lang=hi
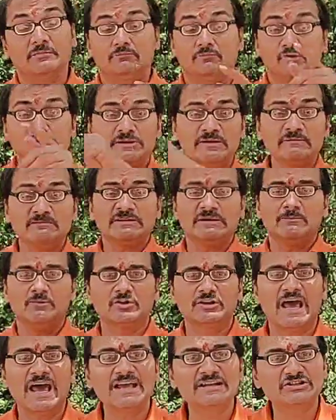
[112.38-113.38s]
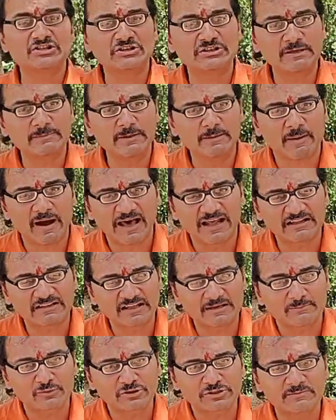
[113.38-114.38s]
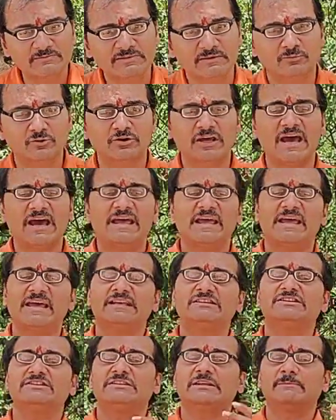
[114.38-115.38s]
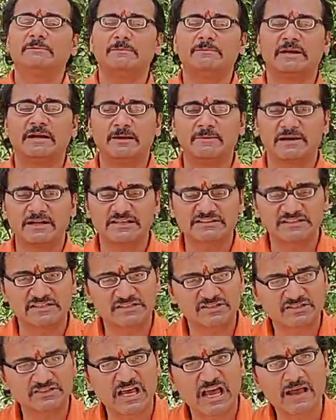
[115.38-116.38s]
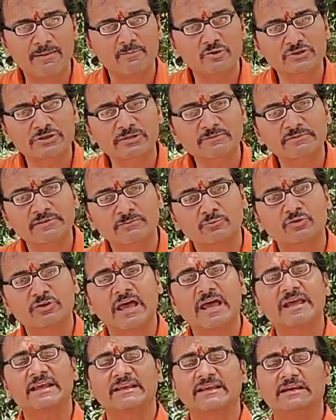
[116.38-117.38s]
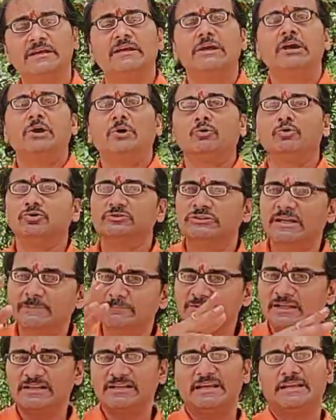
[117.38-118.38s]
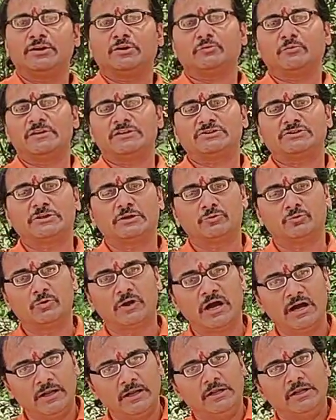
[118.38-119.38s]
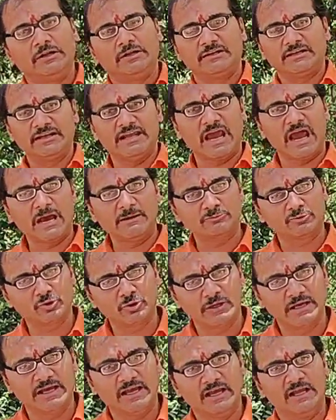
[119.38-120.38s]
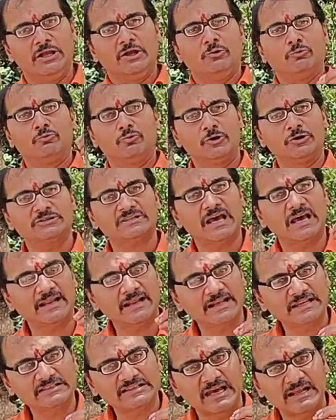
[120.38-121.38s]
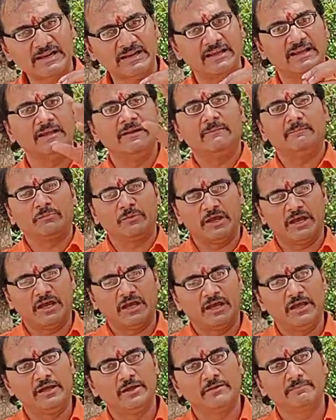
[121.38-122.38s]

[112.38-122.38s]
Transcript: मुस्लिम समुदाय जितने भी भारत के मुस्लिम समुदाय हैं जितने भी बड़े बड़े संस्था हैं मुस्लिम समुदाय की उन सब से ये रिक्वेस्ट करूँगा कि आप जो है वो सारे के सारे आ,